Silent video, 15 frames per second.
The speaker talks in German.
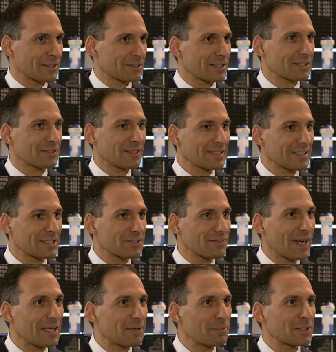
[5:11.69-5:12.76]
Also das waren die
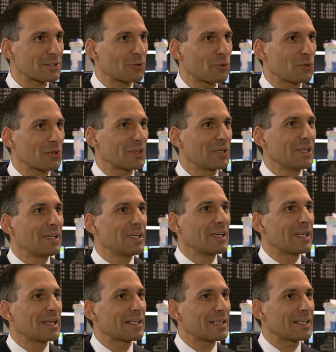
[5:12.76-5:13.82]
zwei Episoden,
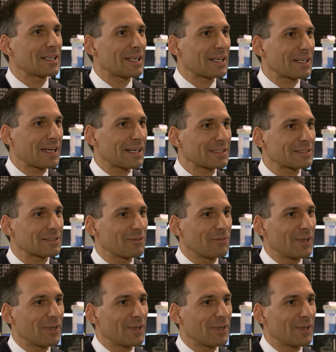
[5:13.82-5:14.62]
in denen der DAX